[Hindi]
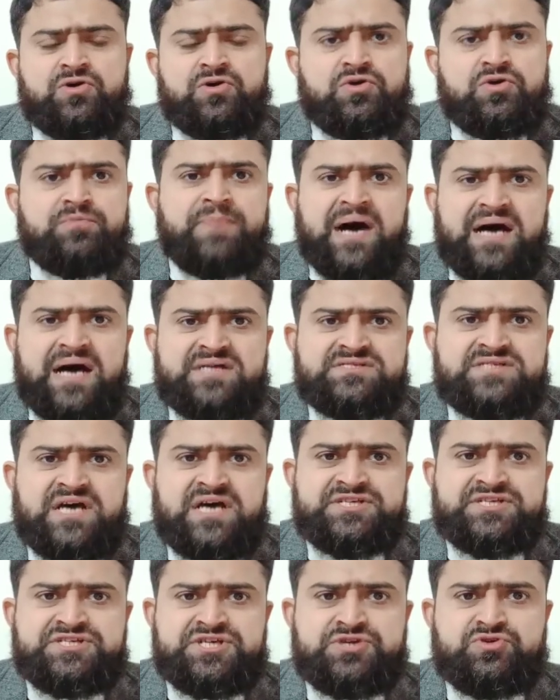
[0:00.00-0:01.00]
और बाद
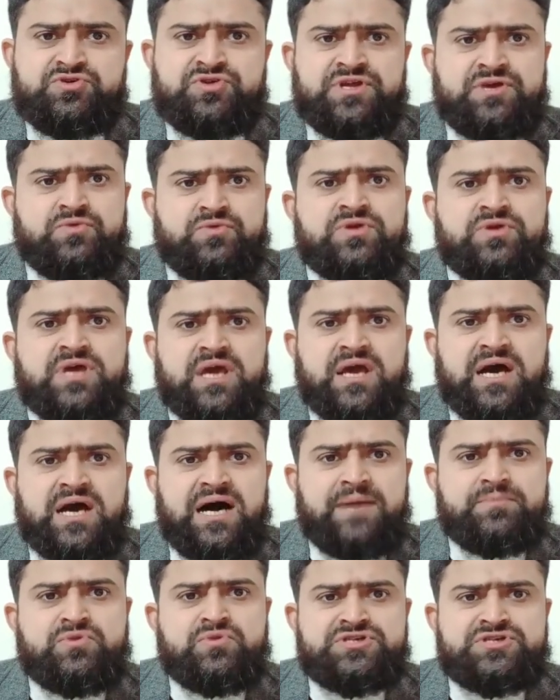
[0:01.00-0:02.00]
जानशीनों ने उनके
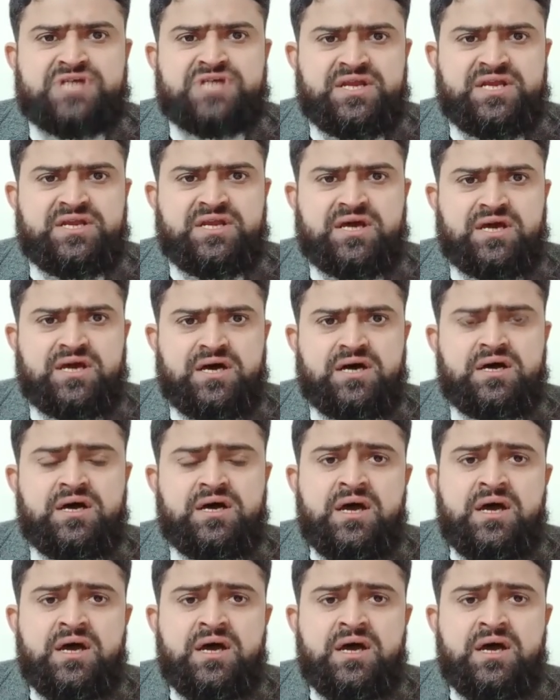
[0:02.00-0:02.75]
काम को जारी रखा